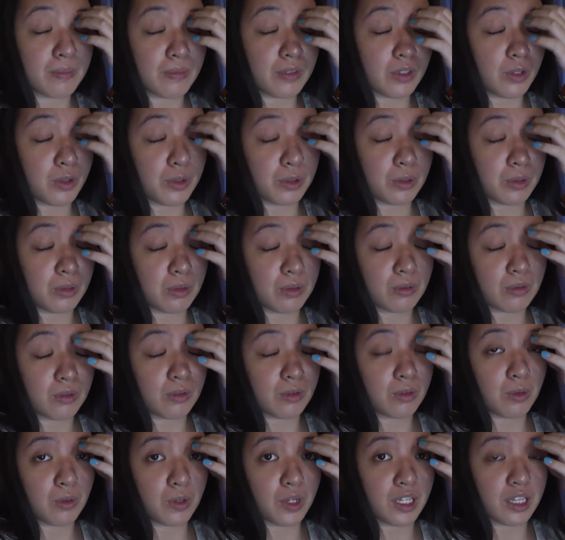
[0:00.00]
yun.
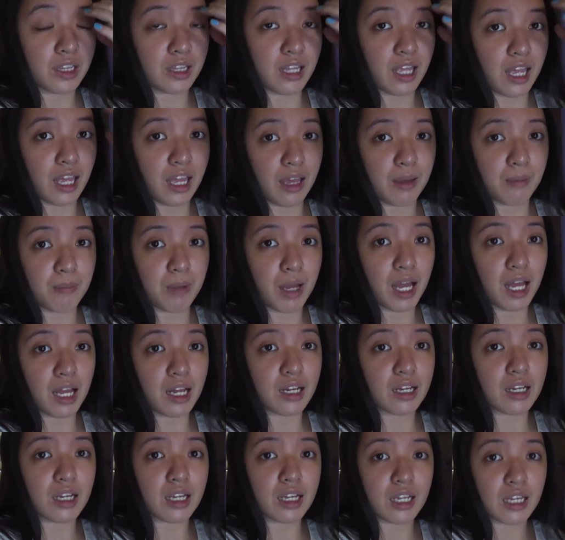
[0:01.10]
Kung hindi, mag
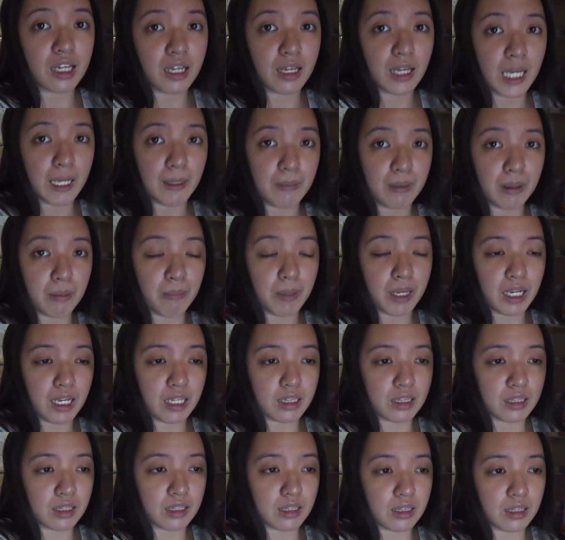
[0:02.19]
papalit
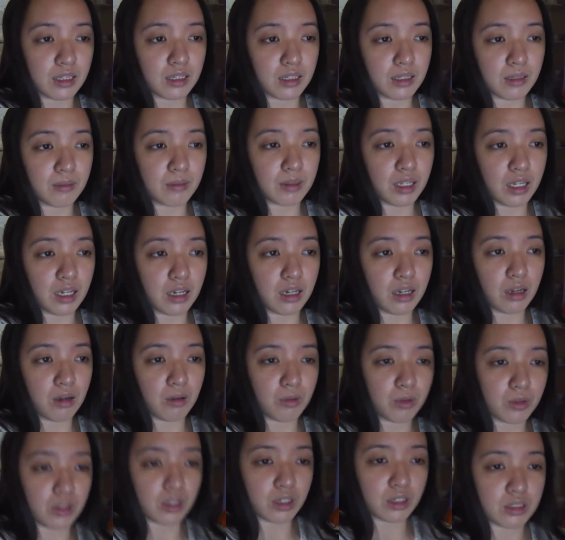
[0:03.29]
ng
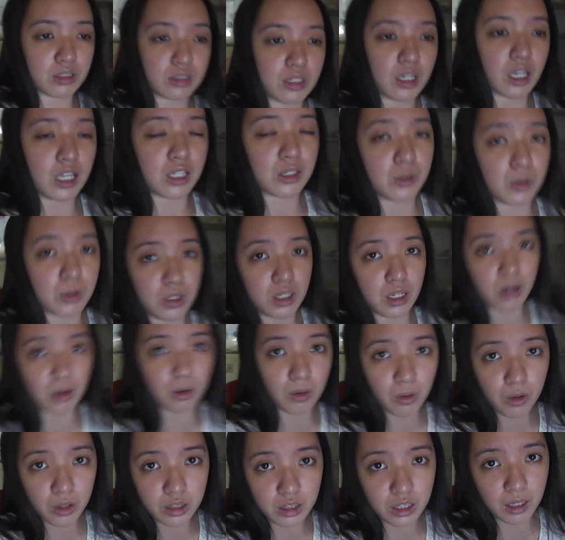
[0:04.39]
ako ng schedule ng
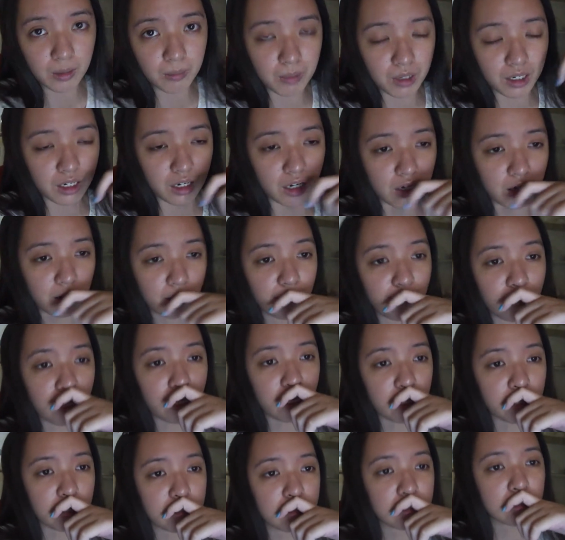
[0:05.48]
konti,
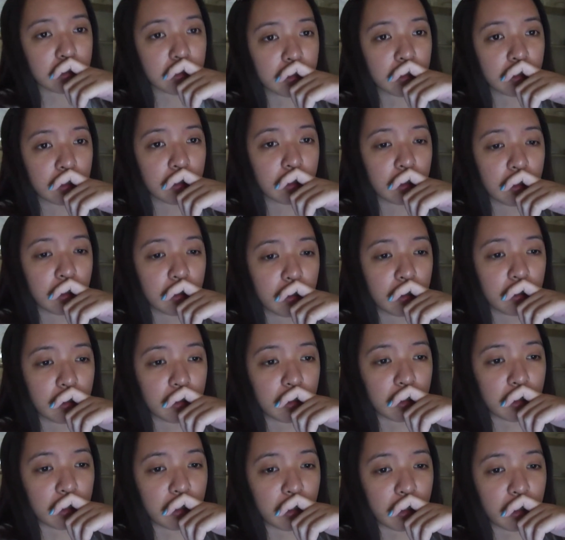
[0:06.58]
magre-revise.
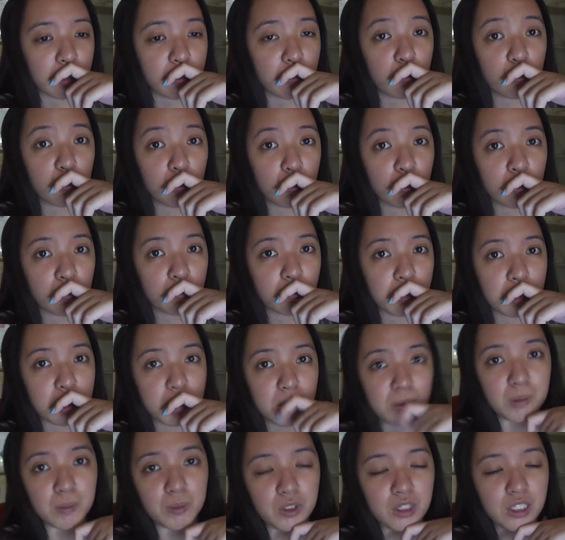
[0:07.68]
Kaya yun, medyo
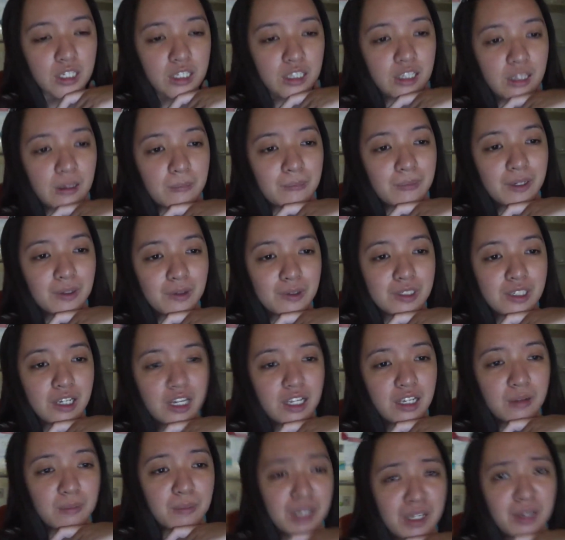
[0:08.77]
mabuting-ting pero
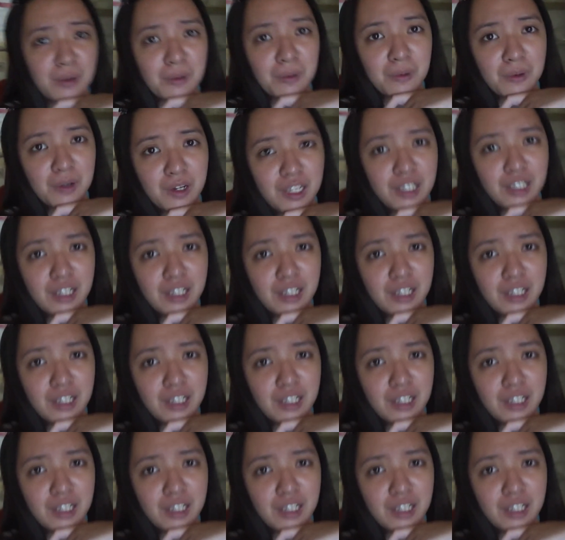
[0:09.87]
sana maging okay